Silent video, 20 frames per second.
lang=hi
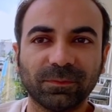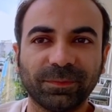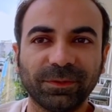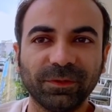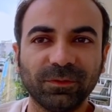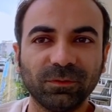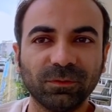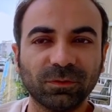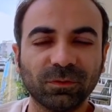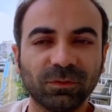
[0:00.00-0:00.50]

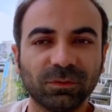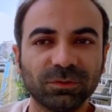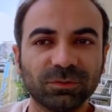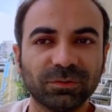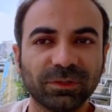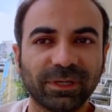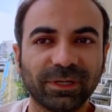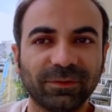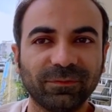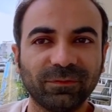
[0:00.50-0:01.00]
फिर उनको जो
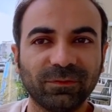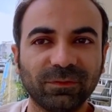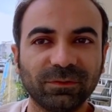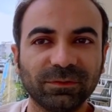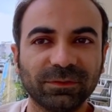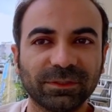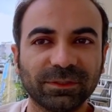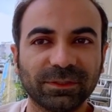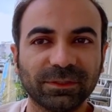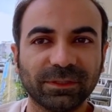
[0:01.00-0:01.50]
है वो
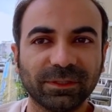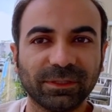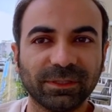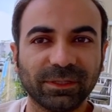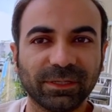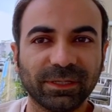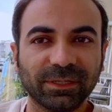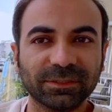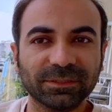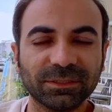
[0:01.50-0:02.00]

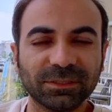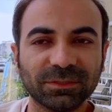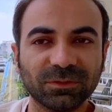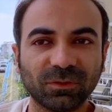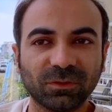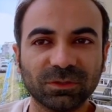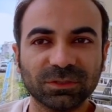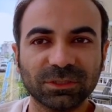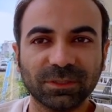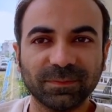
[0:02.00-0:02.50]
एक चीज़
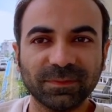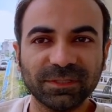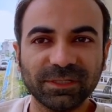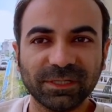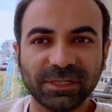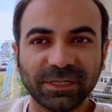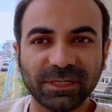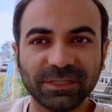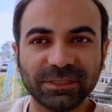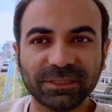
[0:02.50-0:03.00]
और समझ
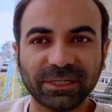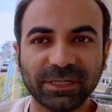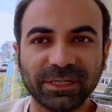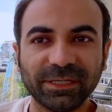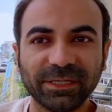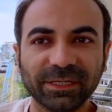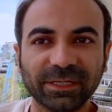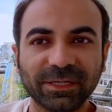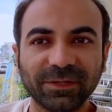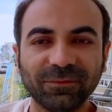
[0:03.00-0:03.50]
लेनी
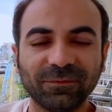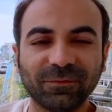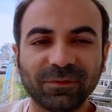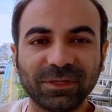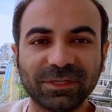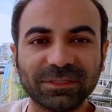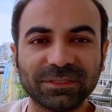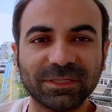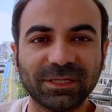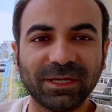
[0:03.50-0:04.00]
चाहिए कि
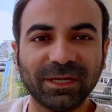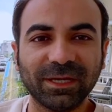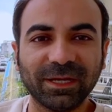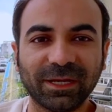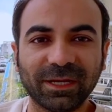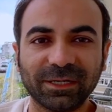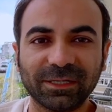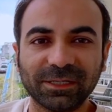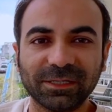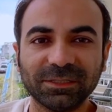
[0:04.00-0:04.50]
वीज़ा
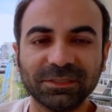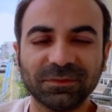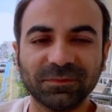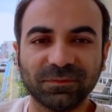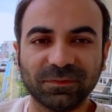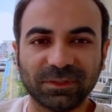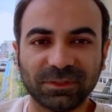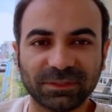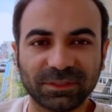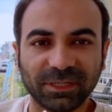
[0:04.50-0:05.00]
एटलीस्ट
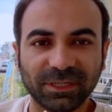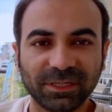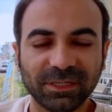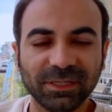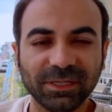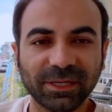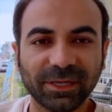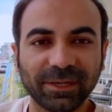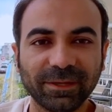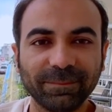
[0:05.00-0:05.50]
वीज़ा ही
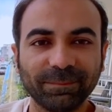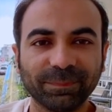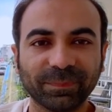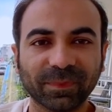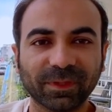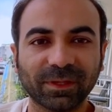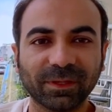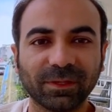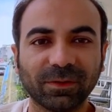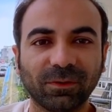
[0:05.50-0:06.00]
है
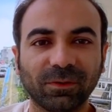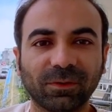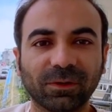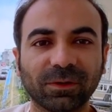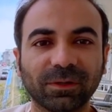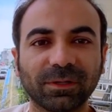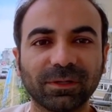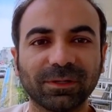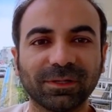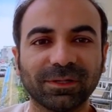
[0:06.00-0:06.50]
और
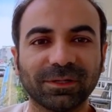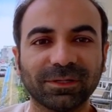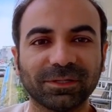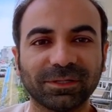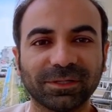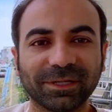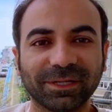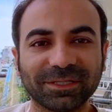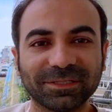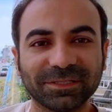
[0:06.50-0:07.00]

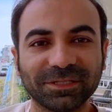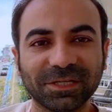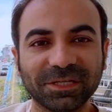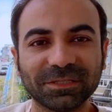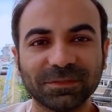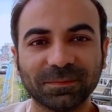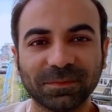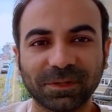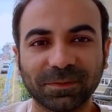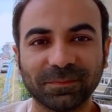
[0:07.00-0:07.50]

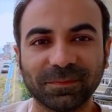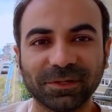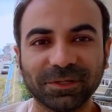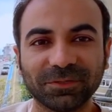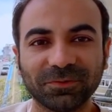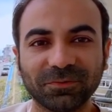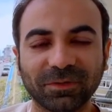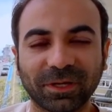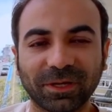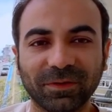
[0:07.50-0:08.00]
रेजिडेंस परमिट
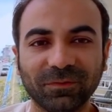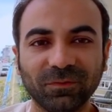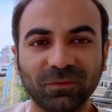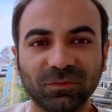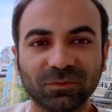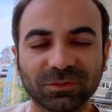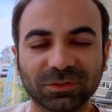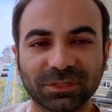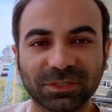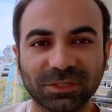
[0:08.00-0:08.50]
जो है
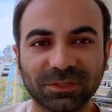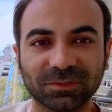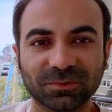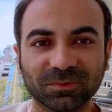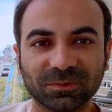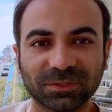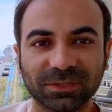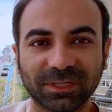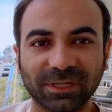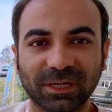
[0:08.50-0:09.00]
वो उसकी
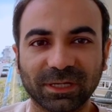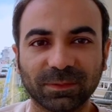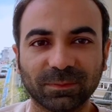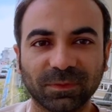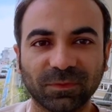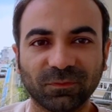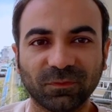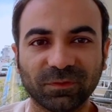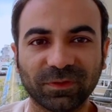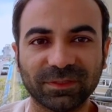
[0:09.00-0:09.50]
खसूसियात
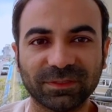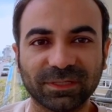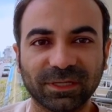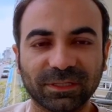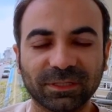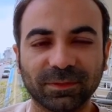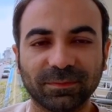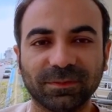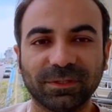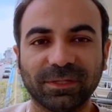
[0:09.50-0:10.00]
में वो वीज़ा
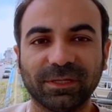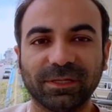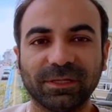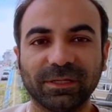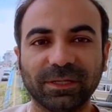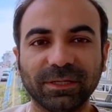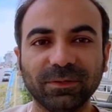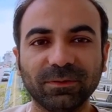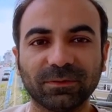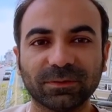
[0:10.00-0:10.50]
तब्दील
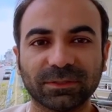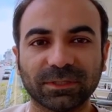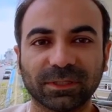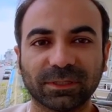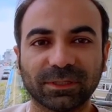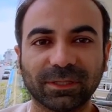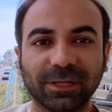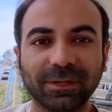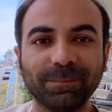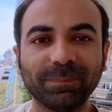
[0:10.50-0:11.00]
नहीं हो
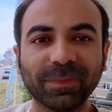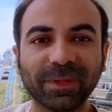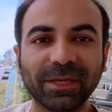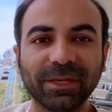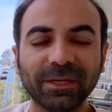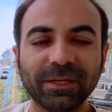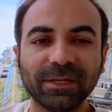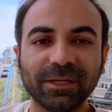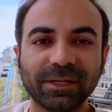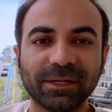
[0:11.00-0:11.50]
सकता
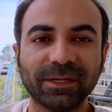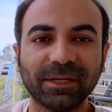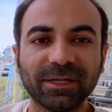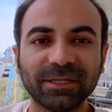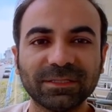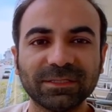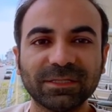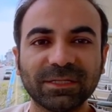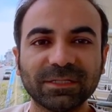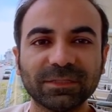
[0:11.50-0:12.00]

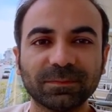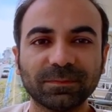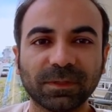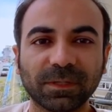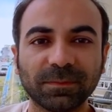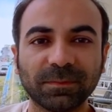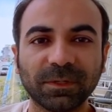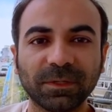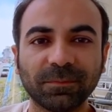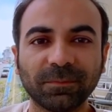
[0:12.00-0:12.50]
रेजिडेंस
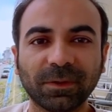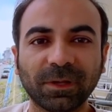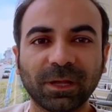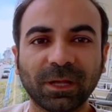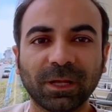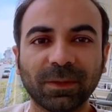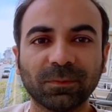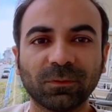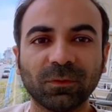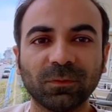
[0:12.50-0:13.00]
परमिट पर
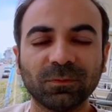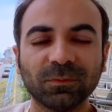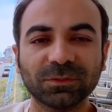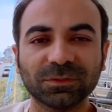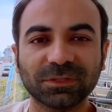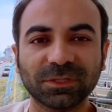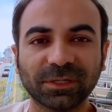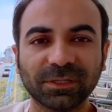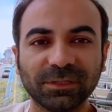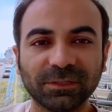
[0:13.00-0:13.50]
आपको
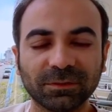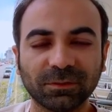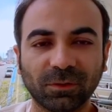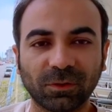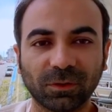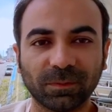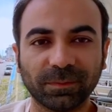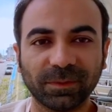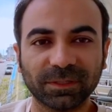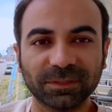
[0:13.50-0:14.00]
मुस्तकिल
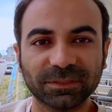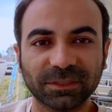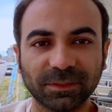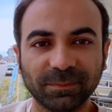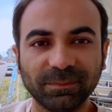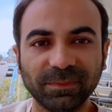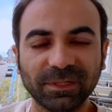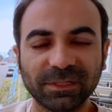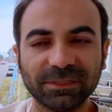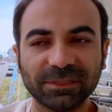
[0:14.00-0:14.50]
तौर पर सिम
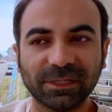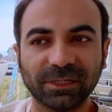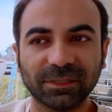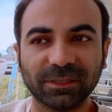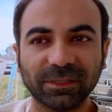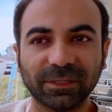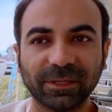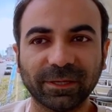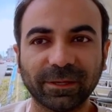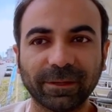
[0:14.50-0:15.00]
मिल
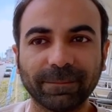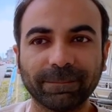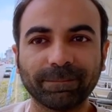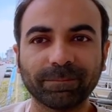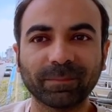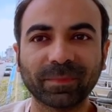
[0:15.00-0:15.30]
जाती है